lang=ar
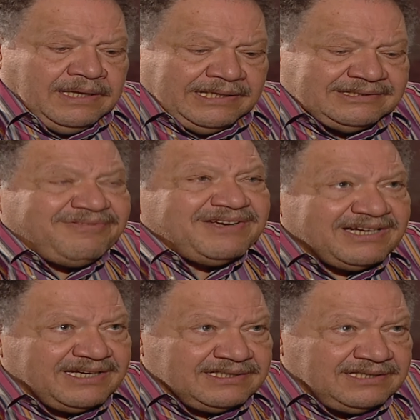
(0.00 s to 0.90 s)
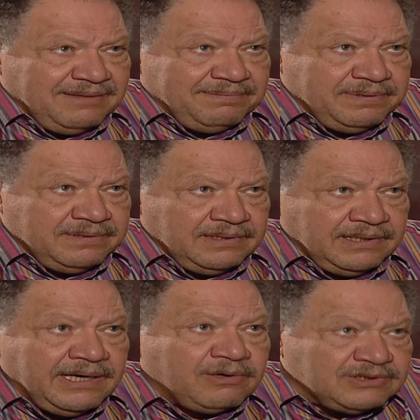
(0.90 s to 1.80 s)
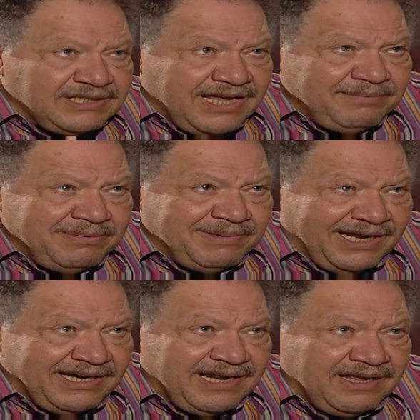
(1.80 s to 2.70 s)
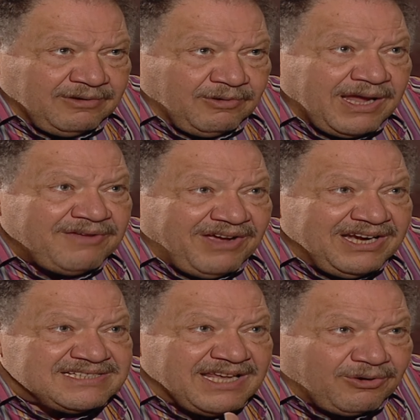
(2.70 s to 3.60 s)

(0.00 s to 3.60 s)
انت فاكر الكتاب اللي انا كنت جايبه من العراق وخايف عليه زي